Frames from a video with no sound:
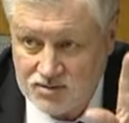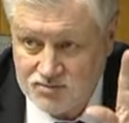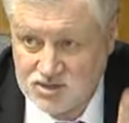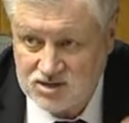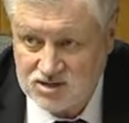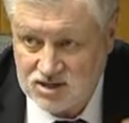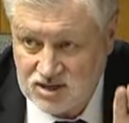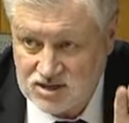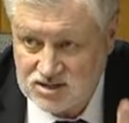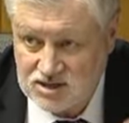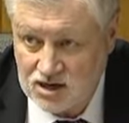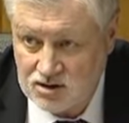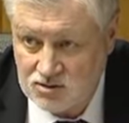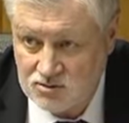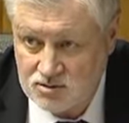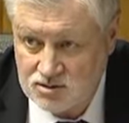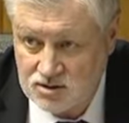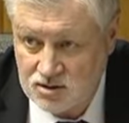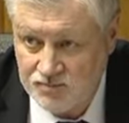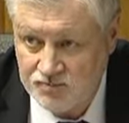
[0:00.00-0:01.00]
подписанный
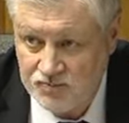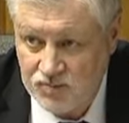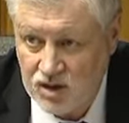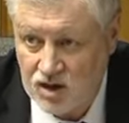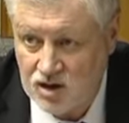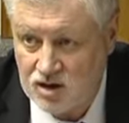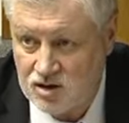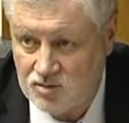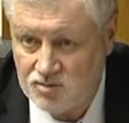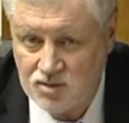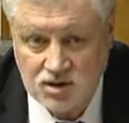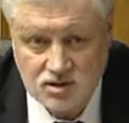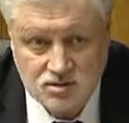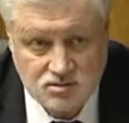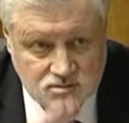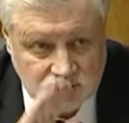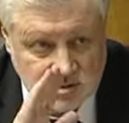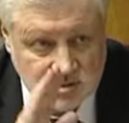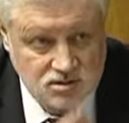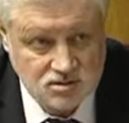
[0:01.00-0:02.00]
закон, э, мы
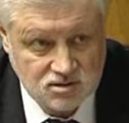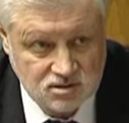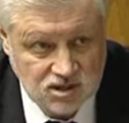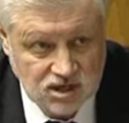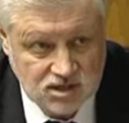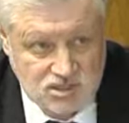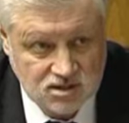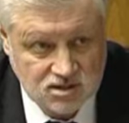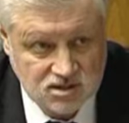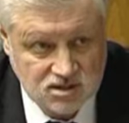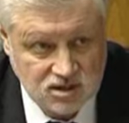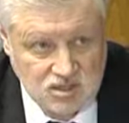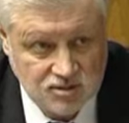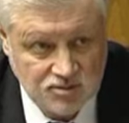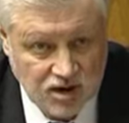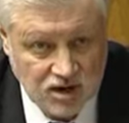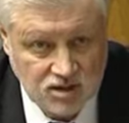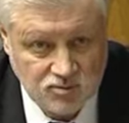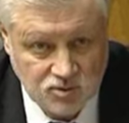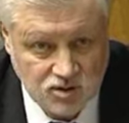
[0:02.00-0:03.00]
э, наш
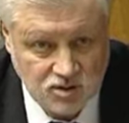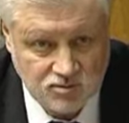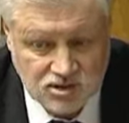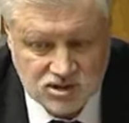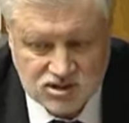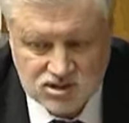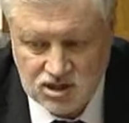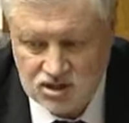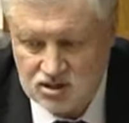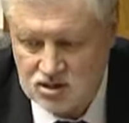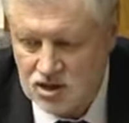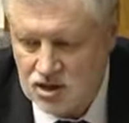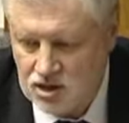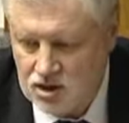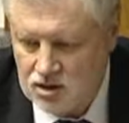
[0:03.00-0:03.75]
законопроект будем держать.